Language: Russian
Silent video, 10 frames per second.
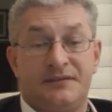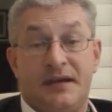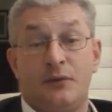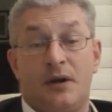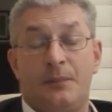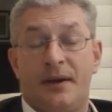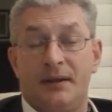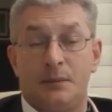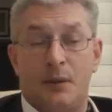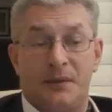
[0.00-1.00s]
Вся его
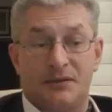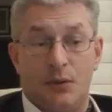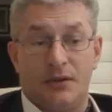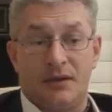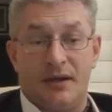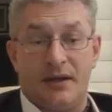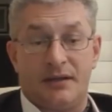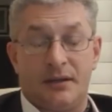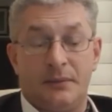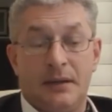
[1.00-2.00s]
кампания была построена на
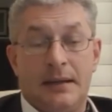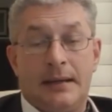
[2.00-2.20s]
этом.